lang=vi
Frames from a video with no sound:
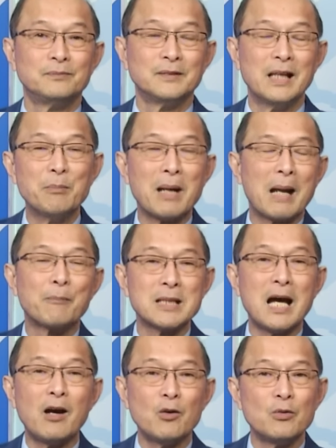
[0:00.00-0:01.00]
để mà làm
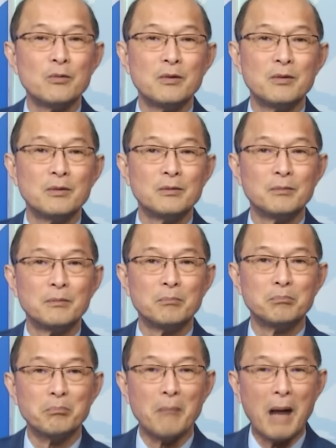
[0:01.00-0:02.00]
sao
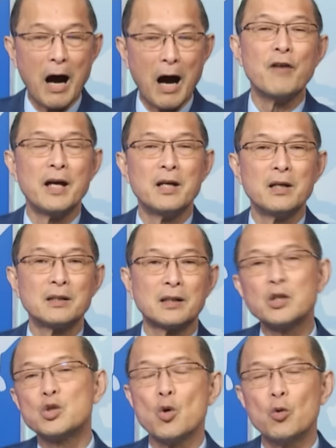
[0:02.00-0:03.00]
bảo vệ
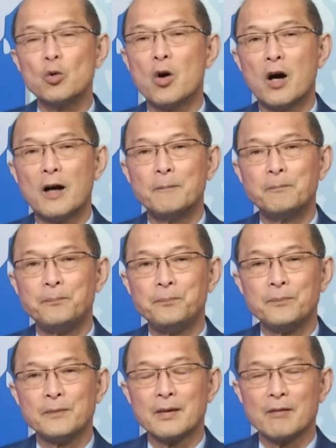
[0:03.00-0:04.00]
thân chủ của họ
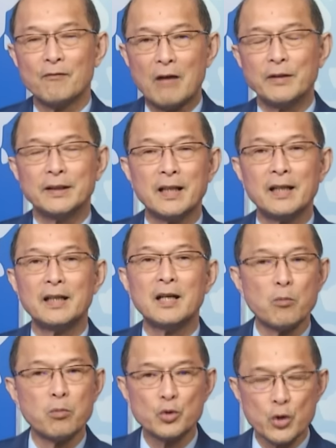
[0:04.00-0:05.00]
và vì thế
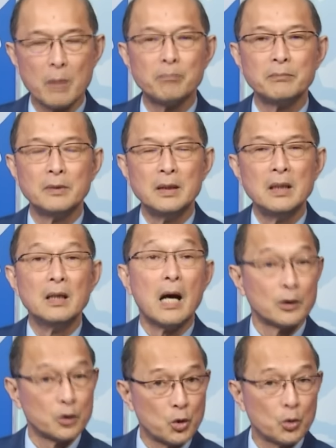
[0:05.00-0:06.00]
ông Trump
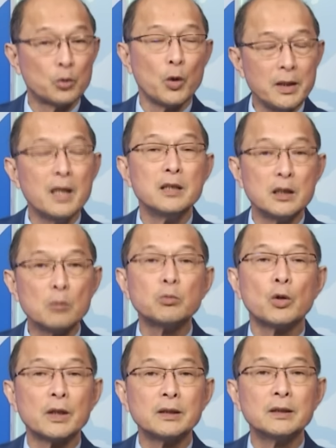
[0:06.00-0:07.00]
à, tuy nhiên như chúng
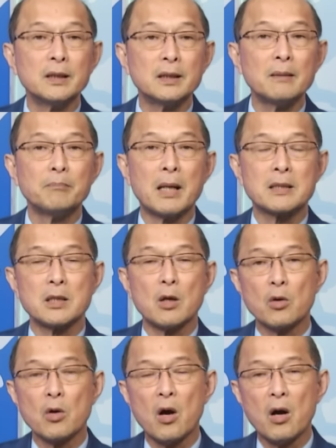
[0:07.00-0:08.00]
tôi đã thưa đó mặc
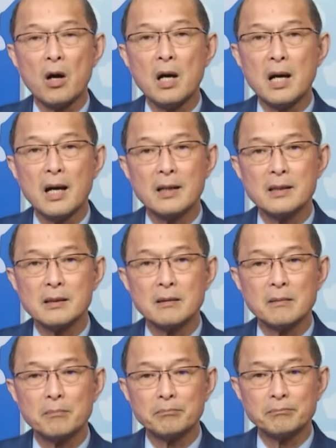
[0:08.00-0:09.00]
dầu có à,
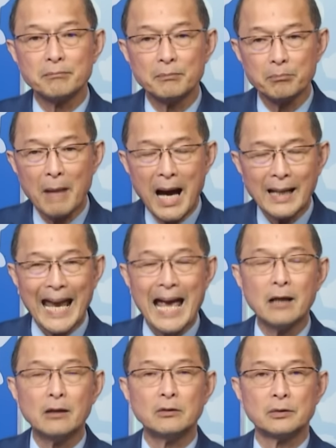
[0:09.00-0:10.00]
ba à,
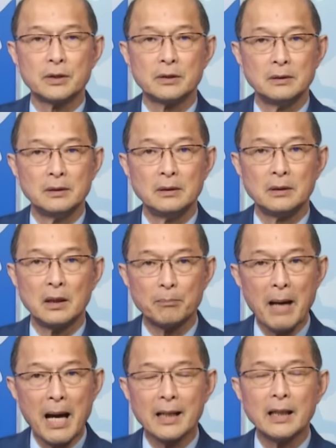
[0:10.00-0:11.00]
count Tức là
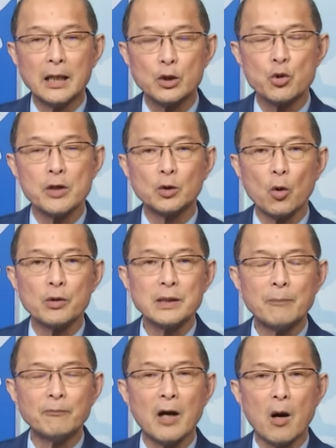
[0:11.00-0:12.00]
ba cái lệnh truy tố
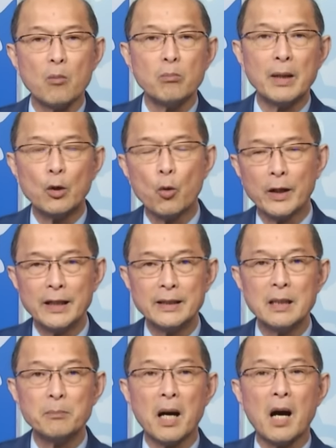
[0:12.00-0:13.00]
nhắm vào ông bị hủy
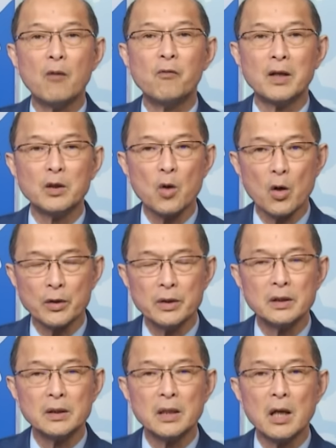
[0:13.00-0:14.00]
nhưng mà ông vẫn còn
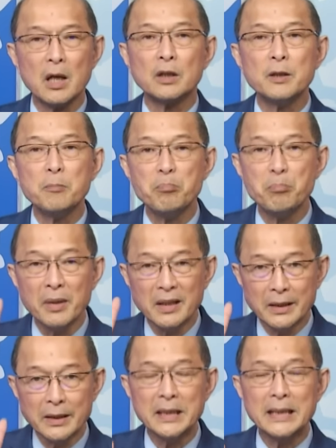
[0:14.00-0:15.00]
đương đầu tới
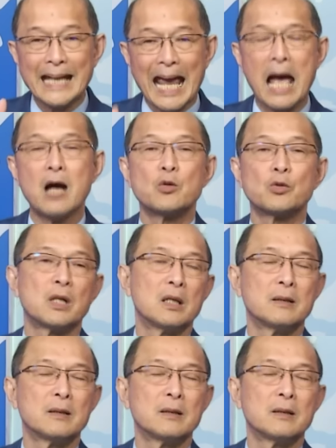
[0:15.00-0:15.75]
10 counts.